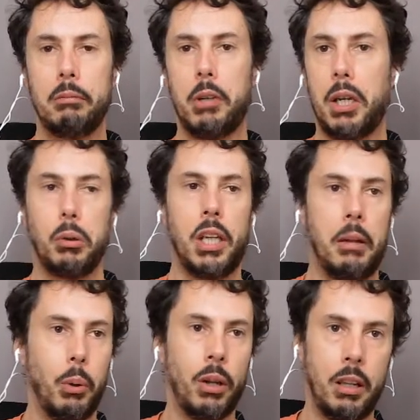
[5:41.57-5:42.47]
que no tiene
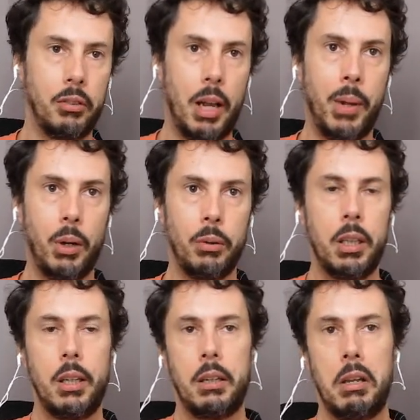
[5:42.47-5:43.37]
por qué ser malo.
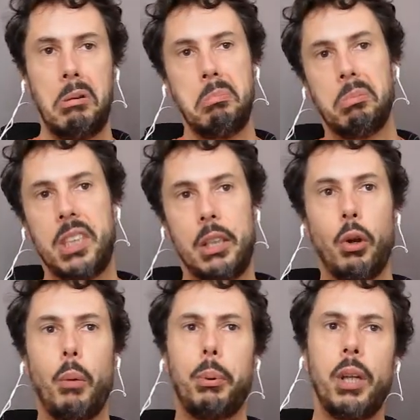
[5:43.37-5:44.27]
Si no lo
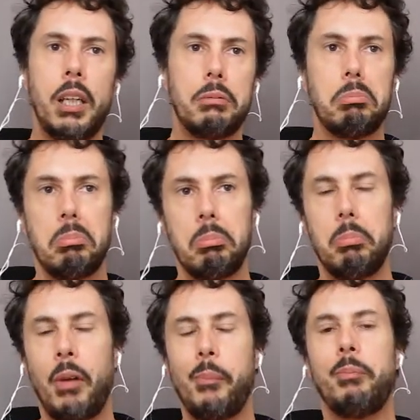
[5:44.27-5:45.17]
pones, me,
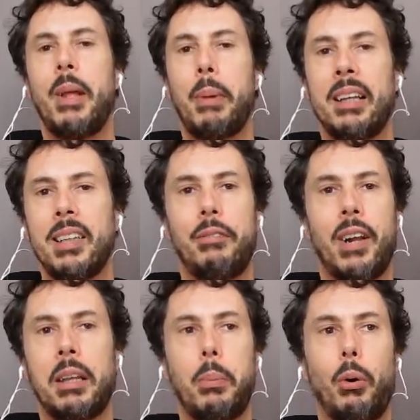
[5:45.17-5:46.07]
parece que falta
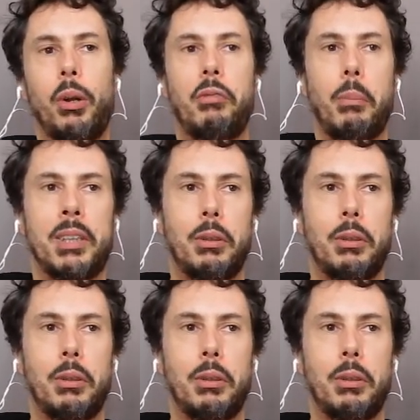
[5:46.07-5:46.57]
un poco de información,